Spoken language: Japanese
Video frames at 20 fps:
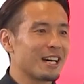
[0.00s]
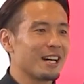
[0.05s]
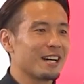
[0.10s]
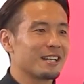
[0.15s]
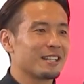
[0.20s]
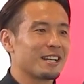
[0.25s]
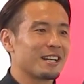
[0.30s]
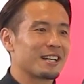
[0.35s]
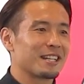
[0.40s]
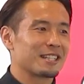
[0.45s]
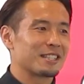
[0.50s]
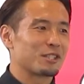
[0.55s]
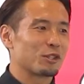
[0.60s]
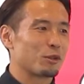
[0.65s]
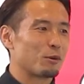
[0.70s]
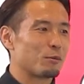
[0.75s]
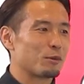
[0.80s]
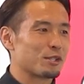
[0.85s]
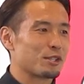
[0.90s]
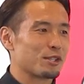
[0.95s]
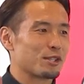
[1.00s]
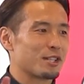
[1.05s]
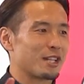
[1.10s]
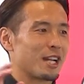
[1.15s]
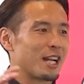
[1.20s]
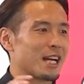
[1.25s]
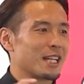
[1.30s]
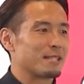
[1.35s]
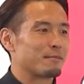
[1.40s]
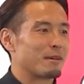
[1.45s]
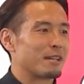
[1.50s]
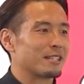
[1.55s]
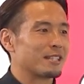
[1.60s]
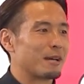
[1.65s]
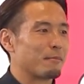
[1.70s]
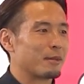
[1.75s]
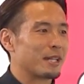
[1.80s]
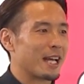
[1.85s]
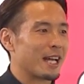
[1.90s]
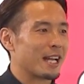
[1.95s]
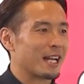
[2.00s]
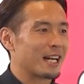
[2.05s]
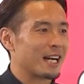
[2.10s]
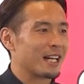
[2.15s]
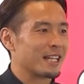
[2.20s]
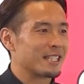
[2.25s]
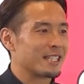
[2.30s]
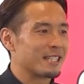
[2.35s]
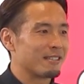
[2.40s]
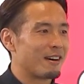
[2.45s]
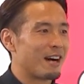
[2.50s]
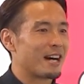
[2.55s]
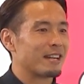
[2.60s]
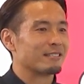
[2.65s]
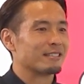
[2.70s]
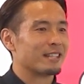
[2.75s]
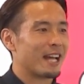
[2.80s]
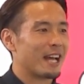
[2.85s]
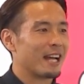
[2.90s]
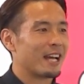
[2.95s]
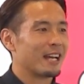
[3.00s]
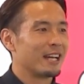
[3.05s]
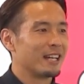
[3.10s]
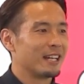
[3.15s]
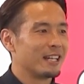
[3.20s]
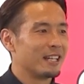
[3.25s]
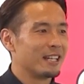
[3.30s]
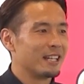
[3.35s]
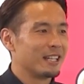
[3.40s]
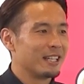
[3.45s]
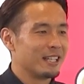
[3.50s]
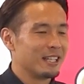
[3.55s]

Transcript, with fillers: あーなんかちょっと面白そうなの始まるなみたいな感じはあるね。確かに。